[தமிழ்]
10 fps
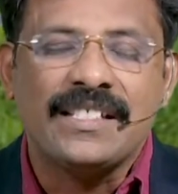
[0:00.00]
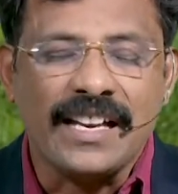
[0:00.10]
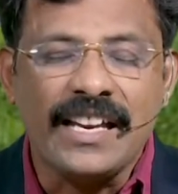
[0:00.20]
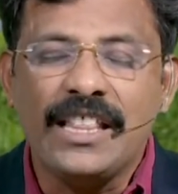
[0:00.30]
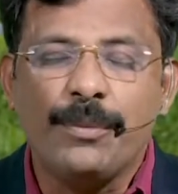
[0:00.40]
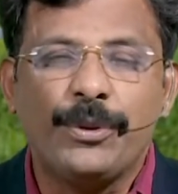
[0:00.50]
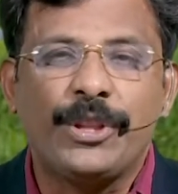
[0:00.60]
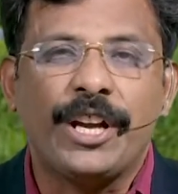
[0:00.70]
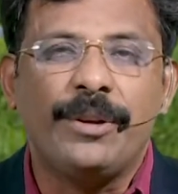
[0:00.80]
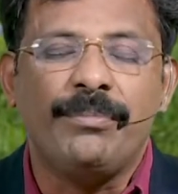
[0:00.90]
சங்கீத
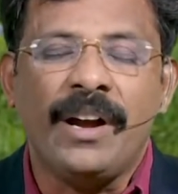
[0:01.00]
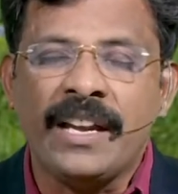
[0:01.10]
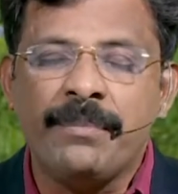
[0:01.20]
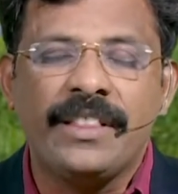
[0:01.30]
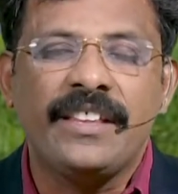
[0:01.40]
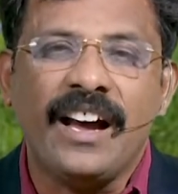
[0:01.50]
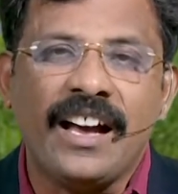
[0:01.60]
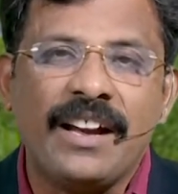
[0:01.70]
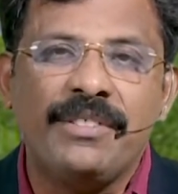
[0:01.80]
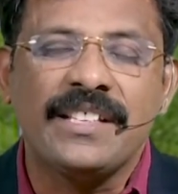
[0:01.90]
புத்தகம் ஐம்பத்தி
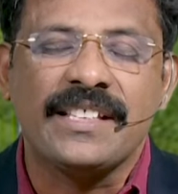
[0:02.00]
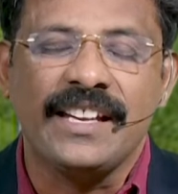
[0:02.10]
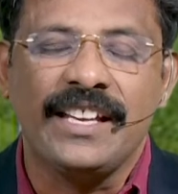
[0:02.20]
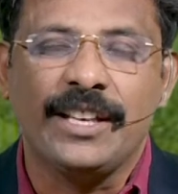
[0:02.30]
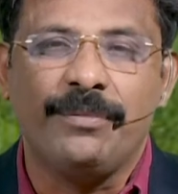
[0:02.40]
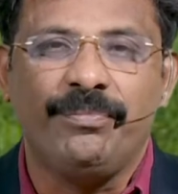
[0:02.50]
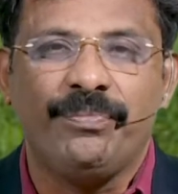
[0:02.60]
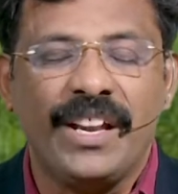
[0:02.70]
ஆறாவது சங்கீதம்